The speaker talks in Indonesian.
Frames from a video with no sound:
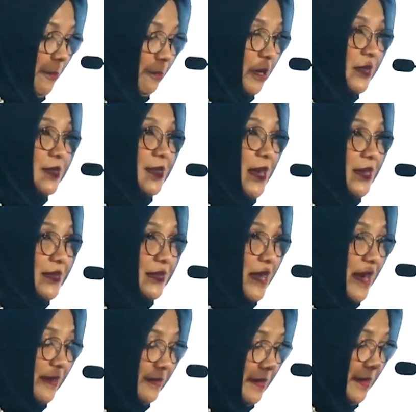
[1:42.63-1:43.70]
apresiasi
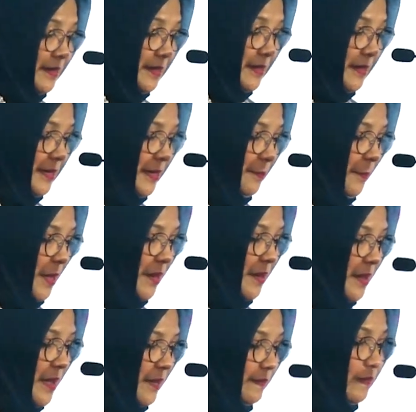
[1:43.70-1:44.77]
yang tinggi
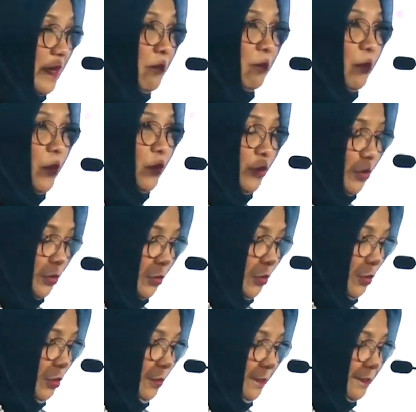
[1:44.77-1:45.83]
kepada
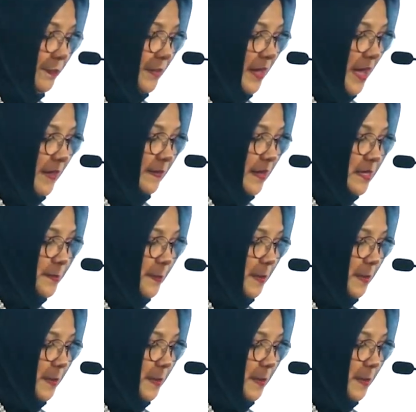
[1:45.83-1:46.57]
Tempo.co atas